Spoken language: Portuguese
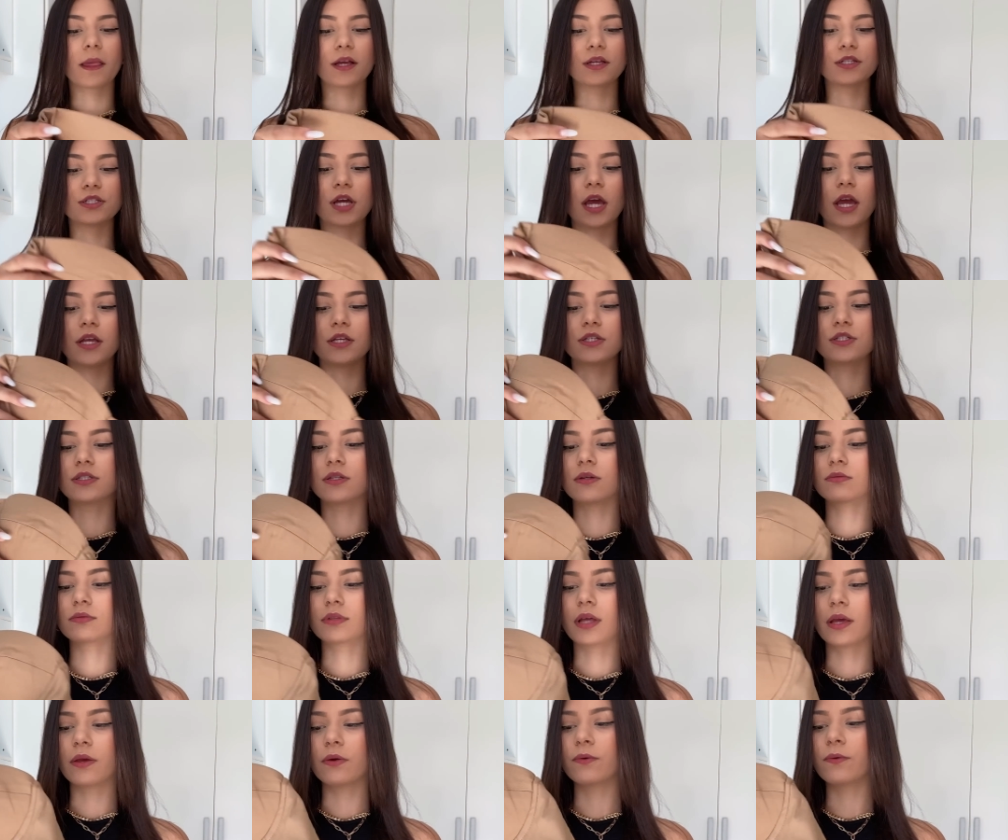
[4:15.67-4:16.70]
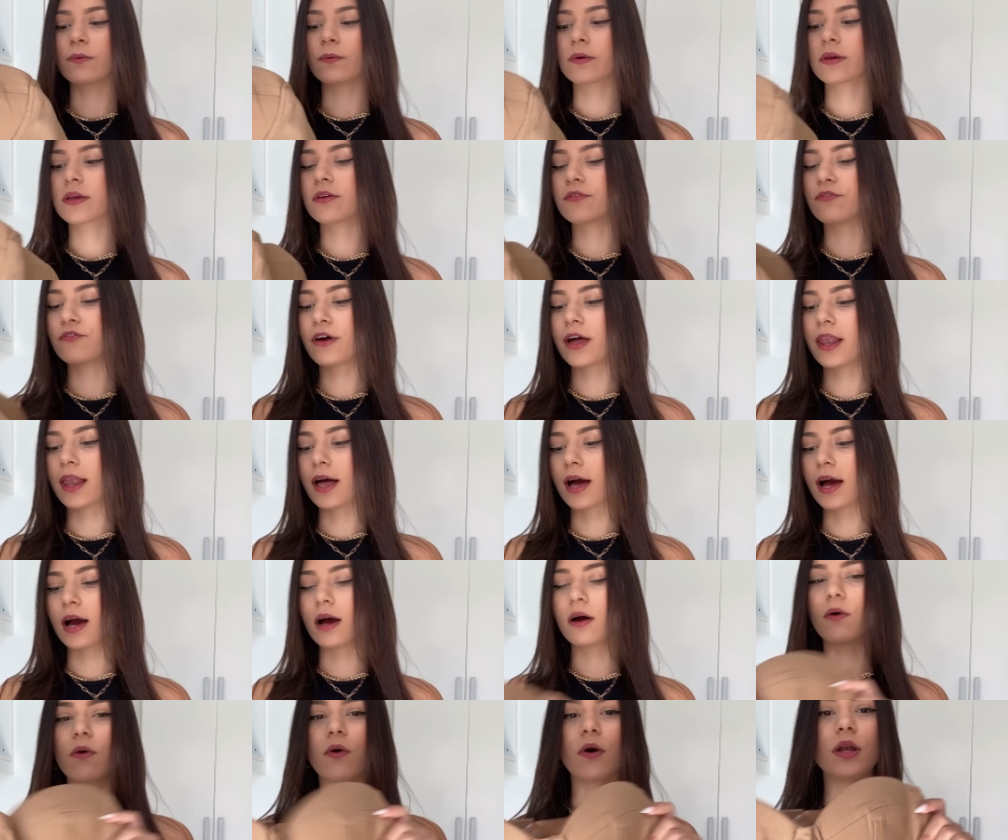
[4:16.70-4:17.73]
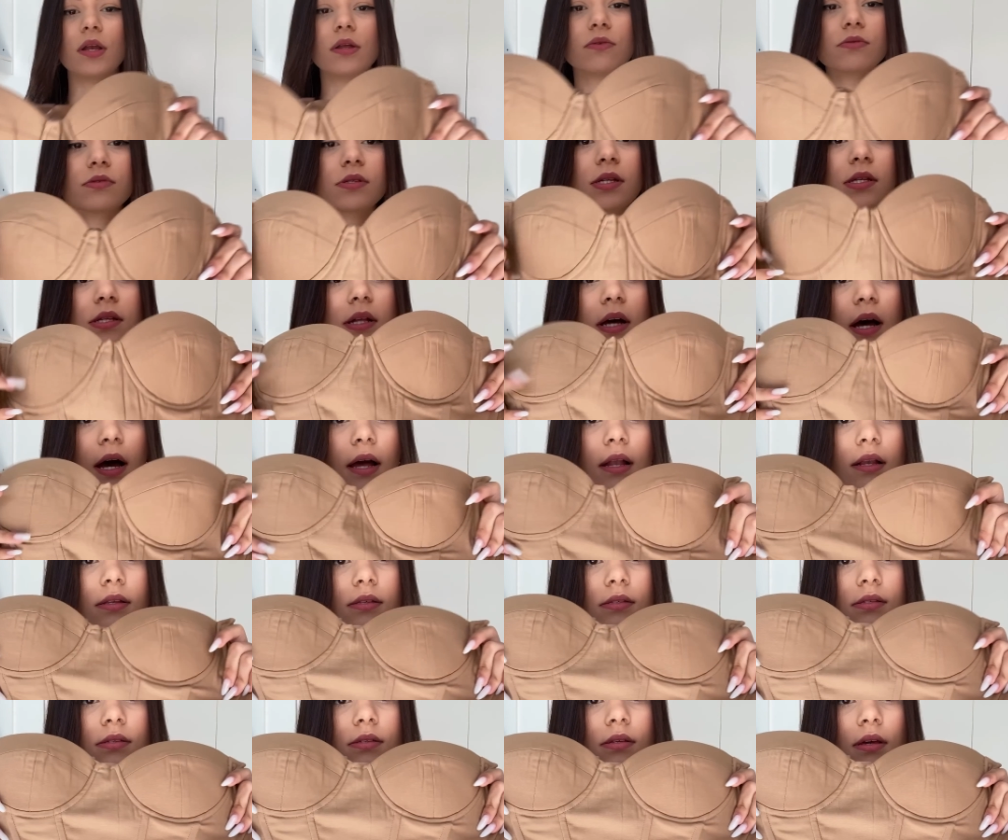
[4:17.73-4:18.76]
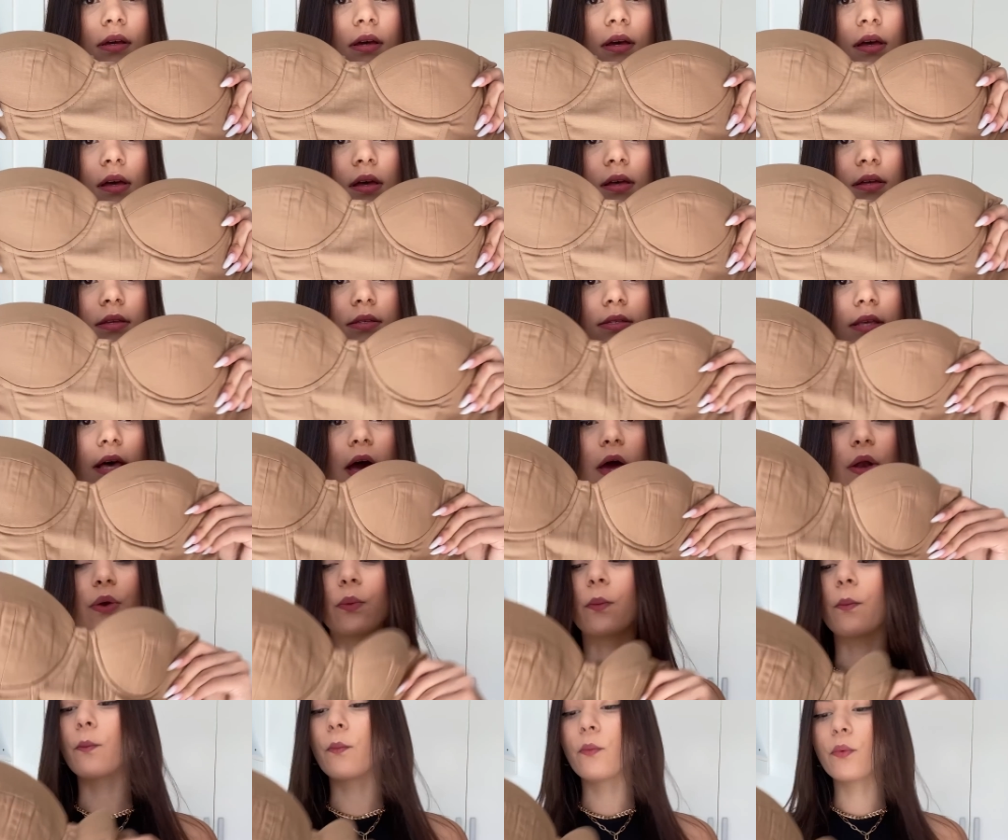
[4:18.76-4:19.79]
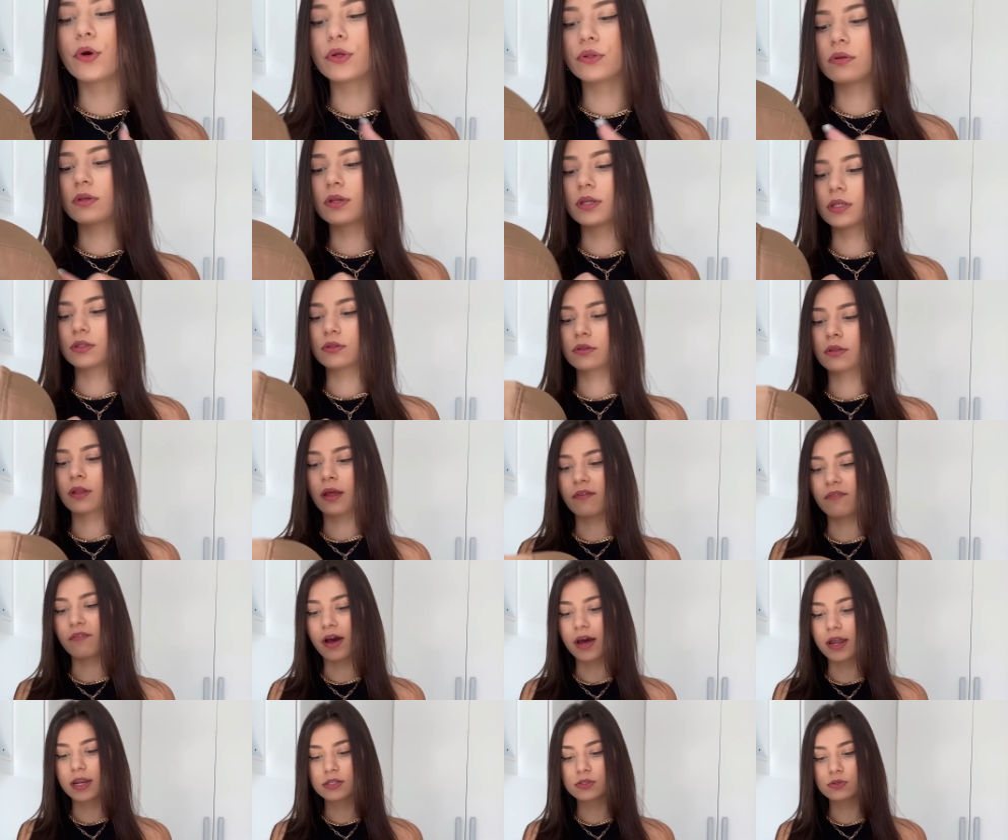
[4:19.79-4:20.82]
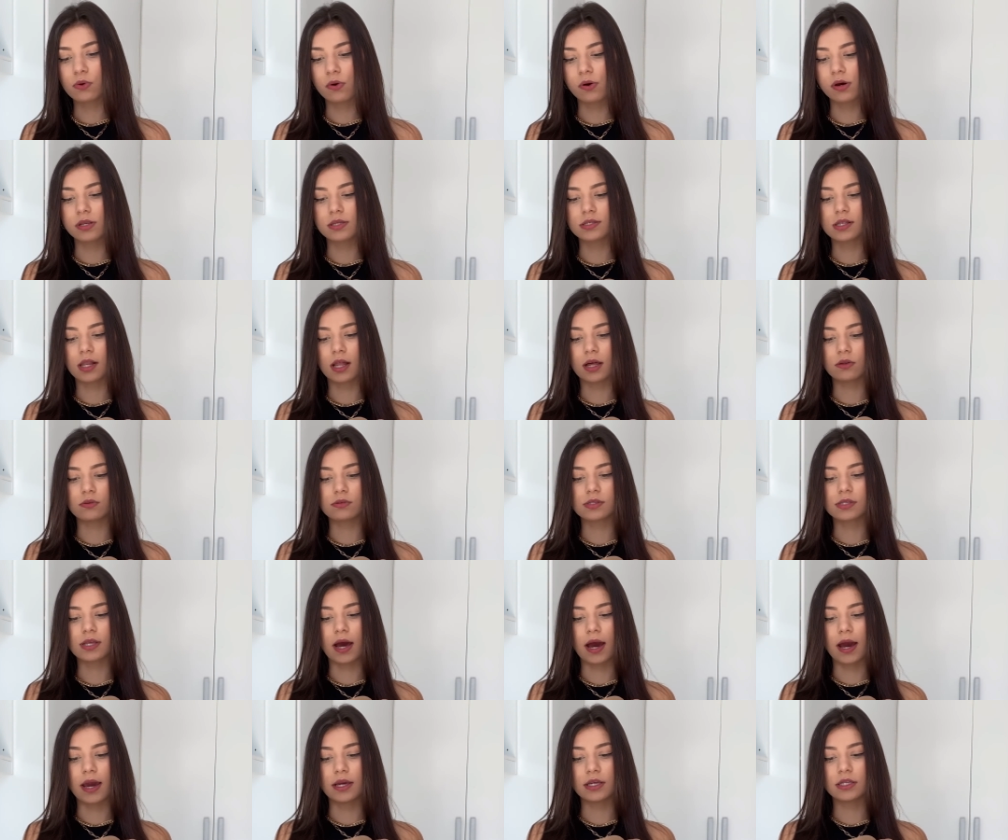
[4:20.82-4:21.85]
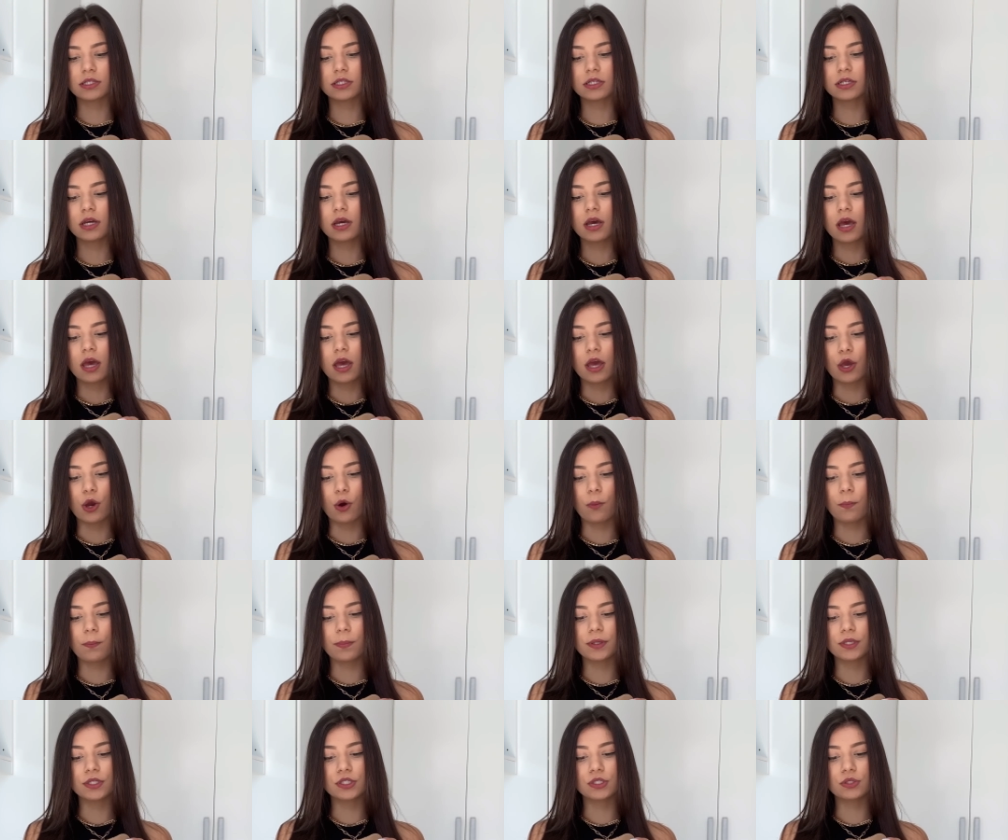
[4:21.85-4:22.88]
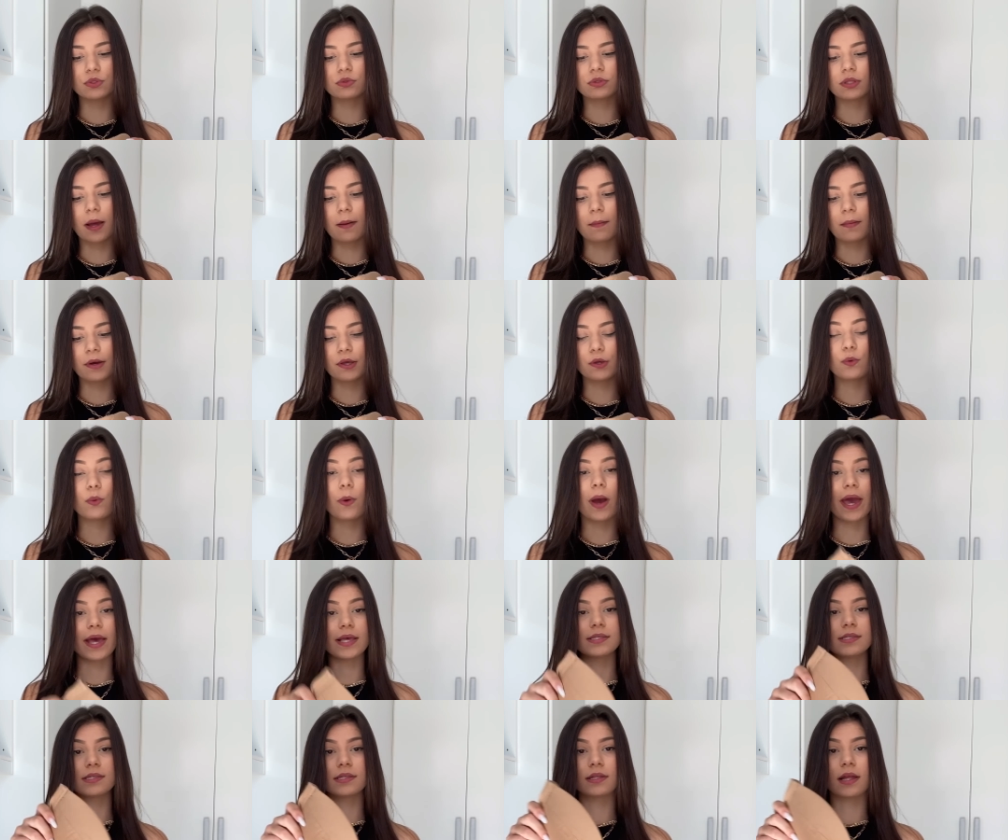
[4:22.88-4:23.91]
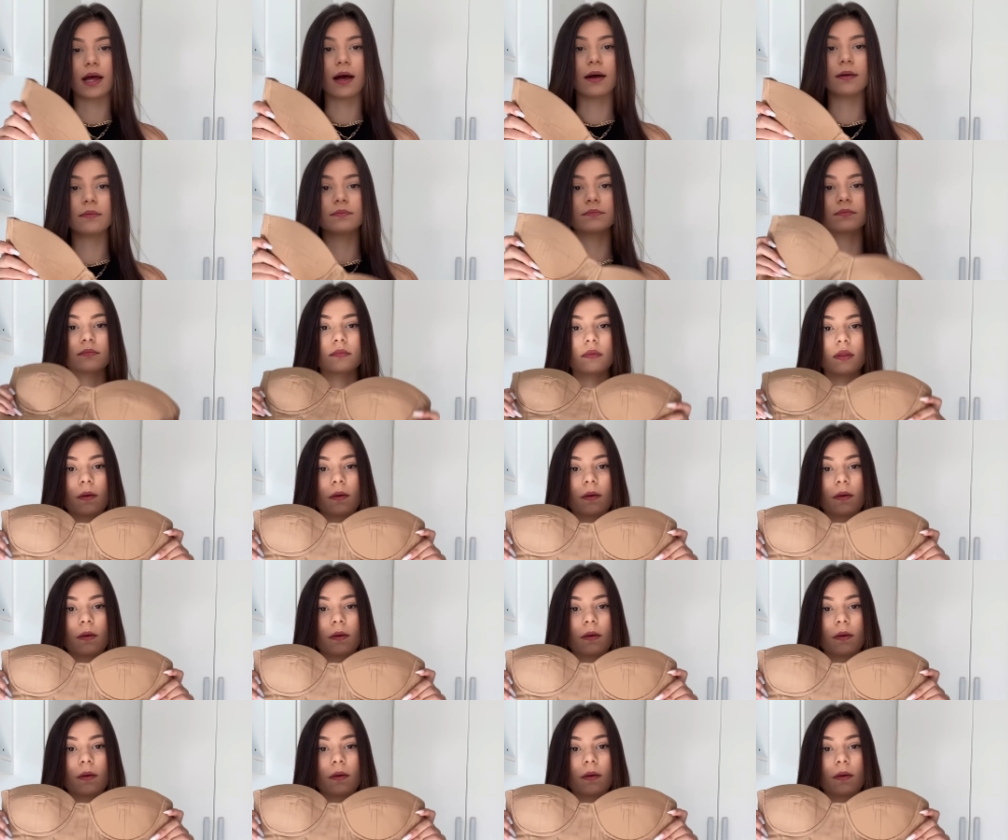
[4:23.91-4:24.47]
Gente, não tem o que falar, olhem os detalhes. Sério, muito lindo e tem várias cores lá no site. Eu pedi no tamanho S, tá?